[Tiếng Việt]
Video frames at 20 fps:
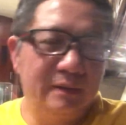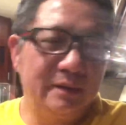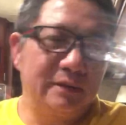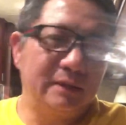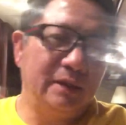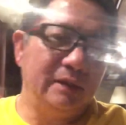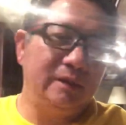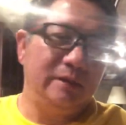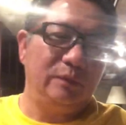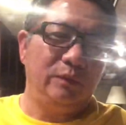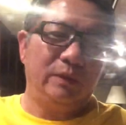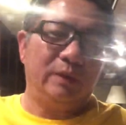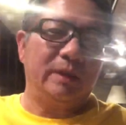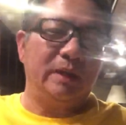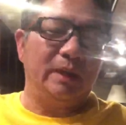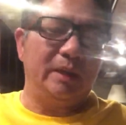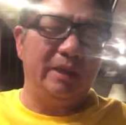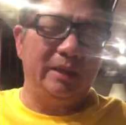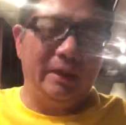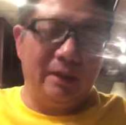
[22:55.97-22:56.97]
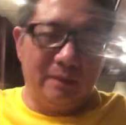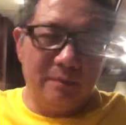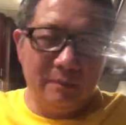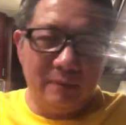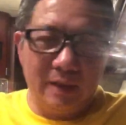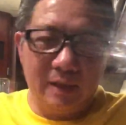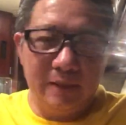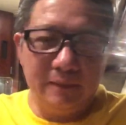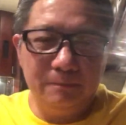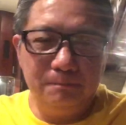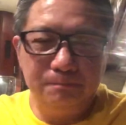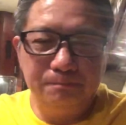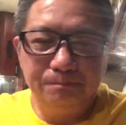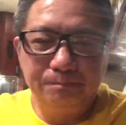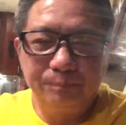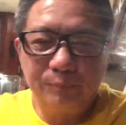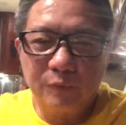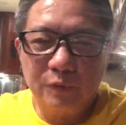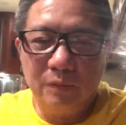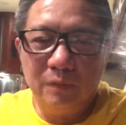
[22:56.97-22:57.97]
tự quyết định vận mệnh
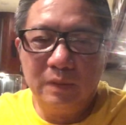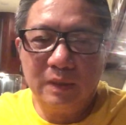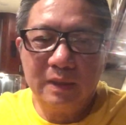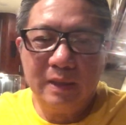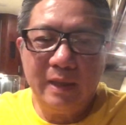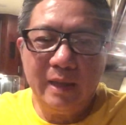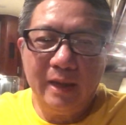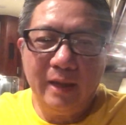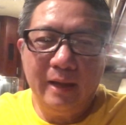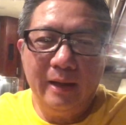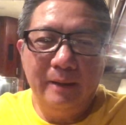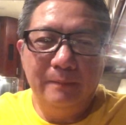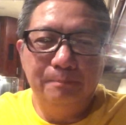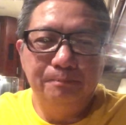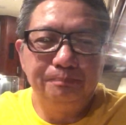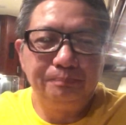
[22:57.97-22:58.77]
của quốc gia